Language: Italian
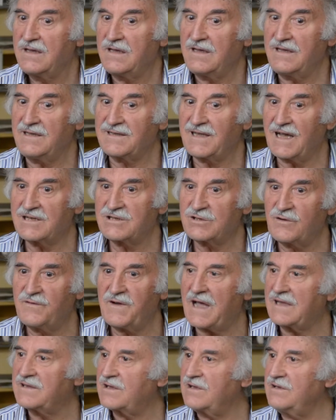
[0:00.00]
In da sto
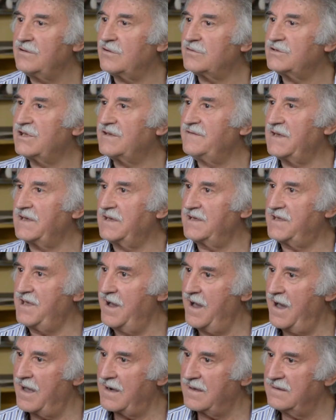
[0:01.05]
fatti non ci vede
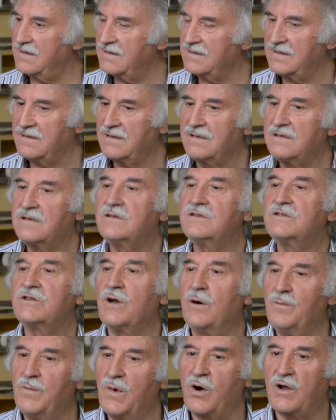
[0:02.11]
chiaro.
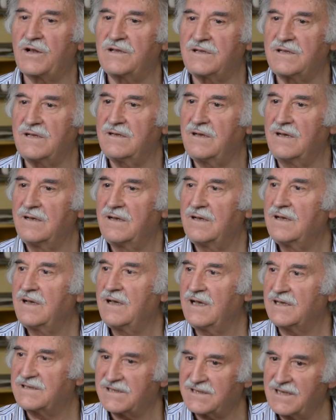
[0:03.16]
Sono morte
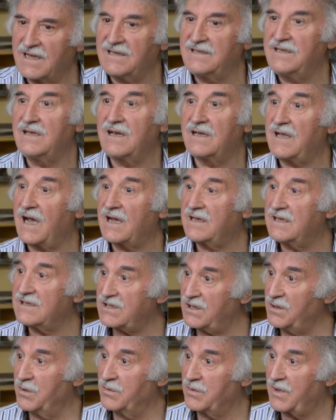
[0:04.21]
e si ritirano a
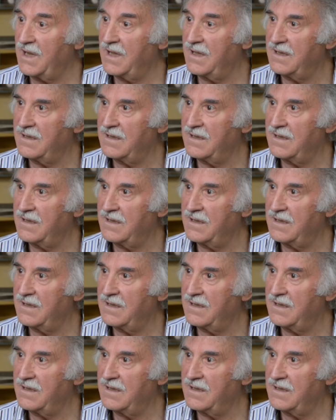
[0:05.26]
quest'ora.